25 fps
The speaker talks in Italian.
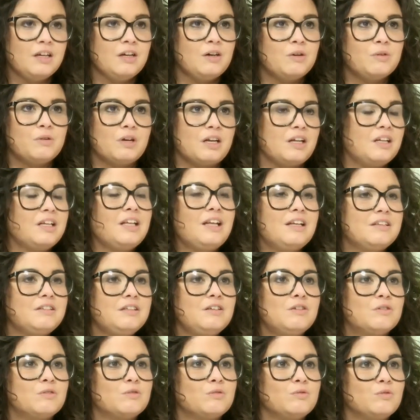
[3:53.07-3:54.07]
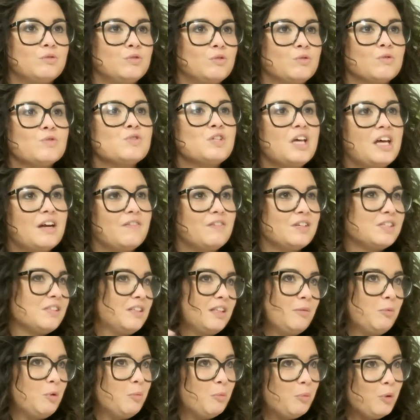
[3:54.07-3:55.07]
Ora, il latino non, non serve se
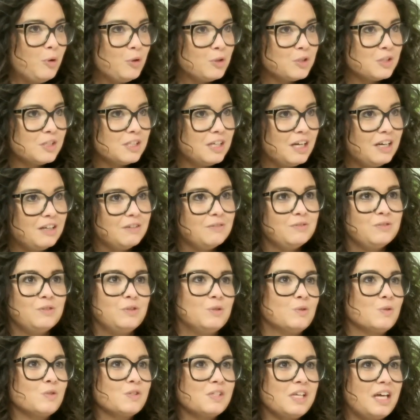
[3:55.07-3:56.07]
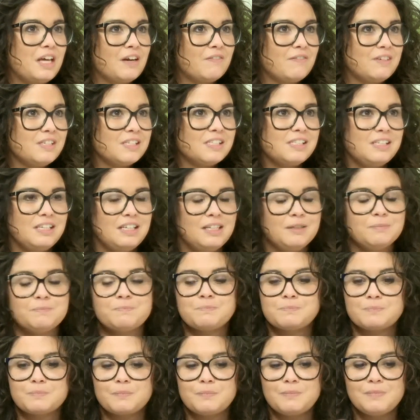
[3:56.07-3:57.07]
andiamo in posta, non serve se
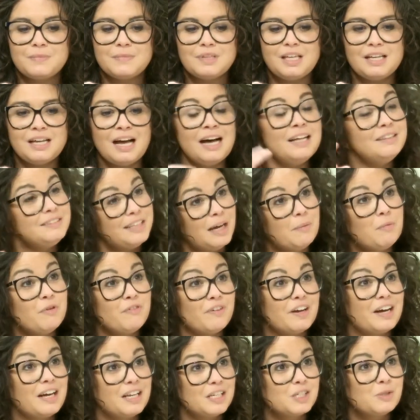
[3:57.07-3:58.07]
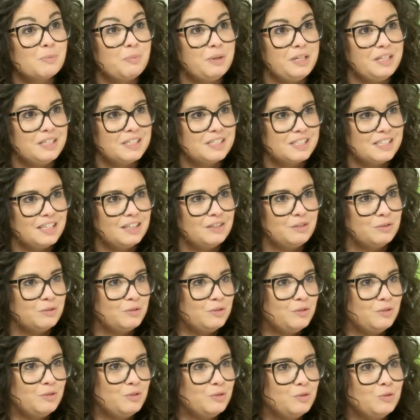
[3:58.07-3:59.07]
andiamo a fare la spesa, non,
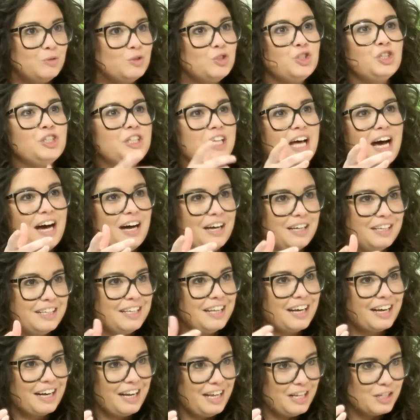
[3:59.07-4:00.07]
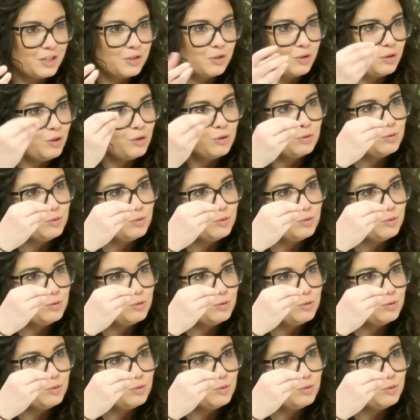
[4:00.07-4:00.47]
non ci dà il resto, no?